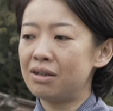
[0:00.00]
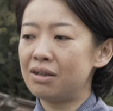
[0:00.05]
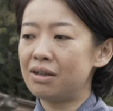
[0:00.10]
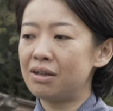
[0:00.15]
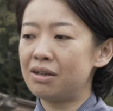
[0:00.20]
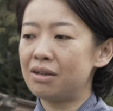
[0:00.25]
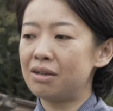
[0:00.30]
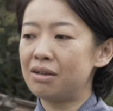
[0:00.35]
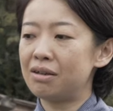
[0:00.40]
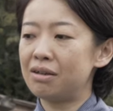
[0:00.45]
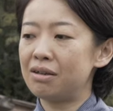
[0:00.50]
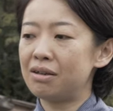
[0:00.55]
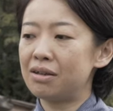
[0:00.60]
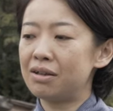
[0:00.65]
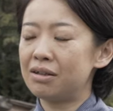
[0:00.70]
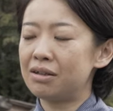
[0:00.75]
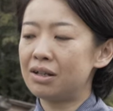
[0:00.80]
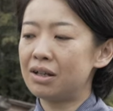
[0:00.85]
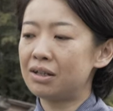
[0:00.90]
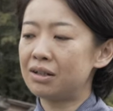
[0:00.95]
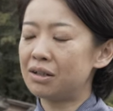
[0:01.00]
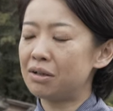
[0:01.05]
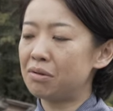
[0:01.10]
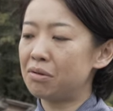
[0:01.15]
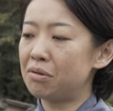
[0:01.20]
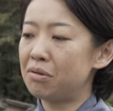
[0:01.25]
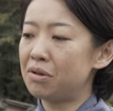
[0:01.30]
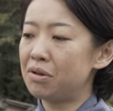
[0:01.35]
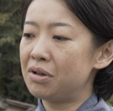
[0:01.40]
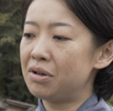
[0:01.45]
えー、なんだ
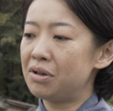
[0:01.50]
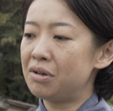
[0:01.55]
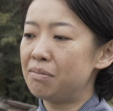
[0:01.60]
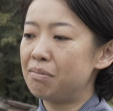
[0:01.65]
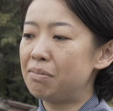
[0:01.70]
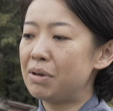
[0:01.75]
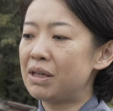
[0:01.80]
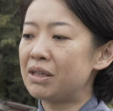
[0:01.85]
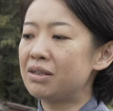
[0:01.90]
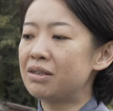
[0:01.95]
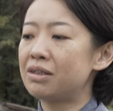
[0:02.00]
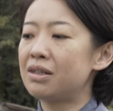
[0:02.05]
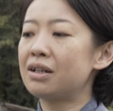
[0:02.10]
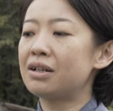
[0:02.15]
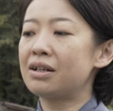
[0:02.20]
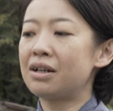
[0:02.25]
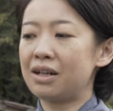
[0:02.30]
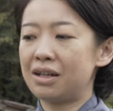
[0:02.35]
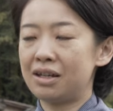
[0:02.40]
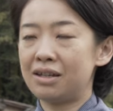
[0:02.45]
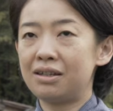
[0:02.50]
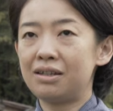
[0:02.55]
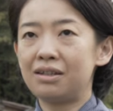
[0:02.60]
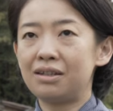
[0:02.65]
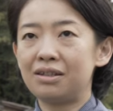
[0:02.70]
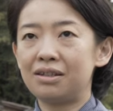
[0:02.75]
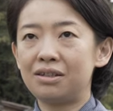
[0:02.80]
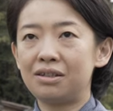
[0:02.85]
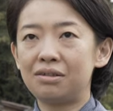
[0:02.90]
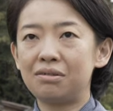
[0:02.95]
ろう別世界
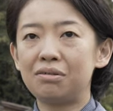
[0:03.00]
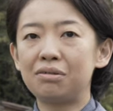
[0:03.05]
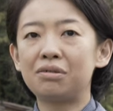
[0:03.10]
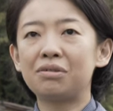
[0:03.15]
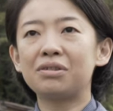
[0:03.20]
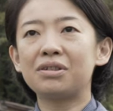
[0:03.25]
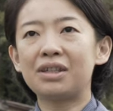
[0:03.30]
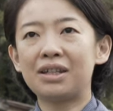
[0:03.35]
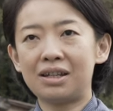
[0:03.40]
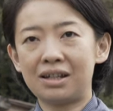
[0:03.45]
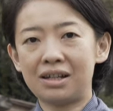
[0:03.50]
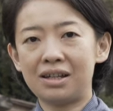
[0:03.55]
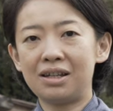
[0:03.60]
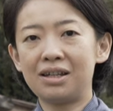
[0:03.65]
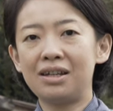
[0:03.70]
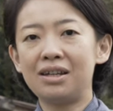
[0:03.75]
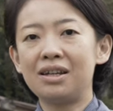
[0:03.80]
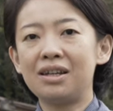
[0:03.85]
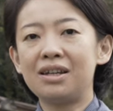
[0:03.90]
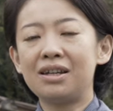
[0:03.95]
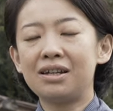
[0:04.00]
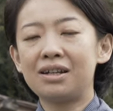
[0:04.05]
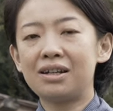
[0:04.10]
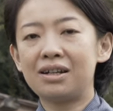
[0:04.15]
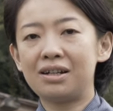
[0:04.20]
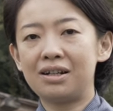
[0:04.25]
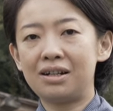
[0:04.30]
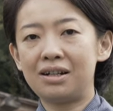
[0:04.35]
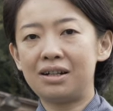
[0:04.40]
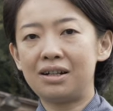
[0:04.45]
死後の世界
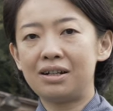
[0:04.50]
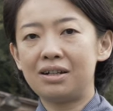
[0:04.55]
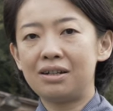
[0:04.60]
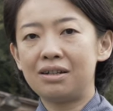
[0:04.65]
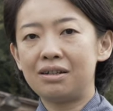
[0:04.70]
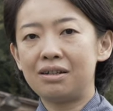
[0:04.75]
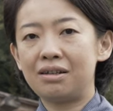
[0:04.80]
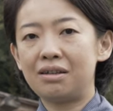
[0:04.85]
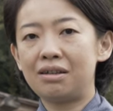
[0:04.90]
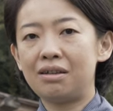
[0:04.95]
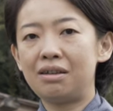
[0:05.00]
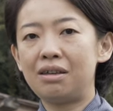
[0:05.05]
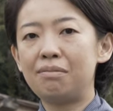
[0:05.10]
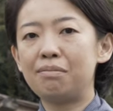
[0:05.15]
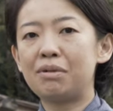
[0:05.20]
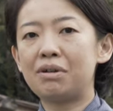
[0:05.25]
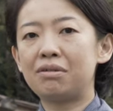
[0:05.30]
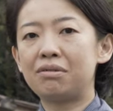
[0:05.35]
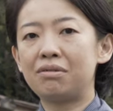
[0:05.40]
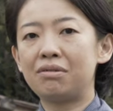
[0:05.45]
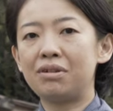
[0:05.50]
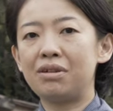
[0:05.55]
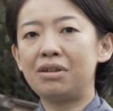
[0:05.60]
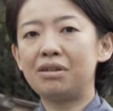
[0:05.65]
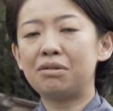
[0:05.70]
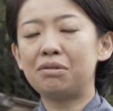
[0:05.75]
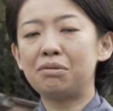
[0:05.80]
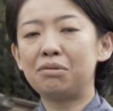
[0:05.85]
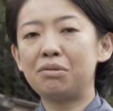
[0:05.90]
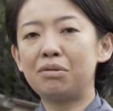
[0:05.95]
から、えー、今の
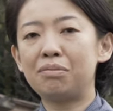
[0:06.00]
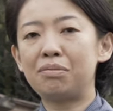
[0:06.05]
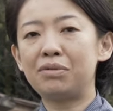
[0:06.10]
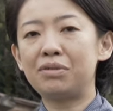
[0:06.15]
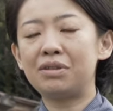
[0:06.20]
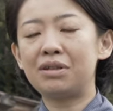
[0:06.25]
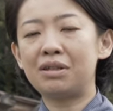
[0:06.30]
その、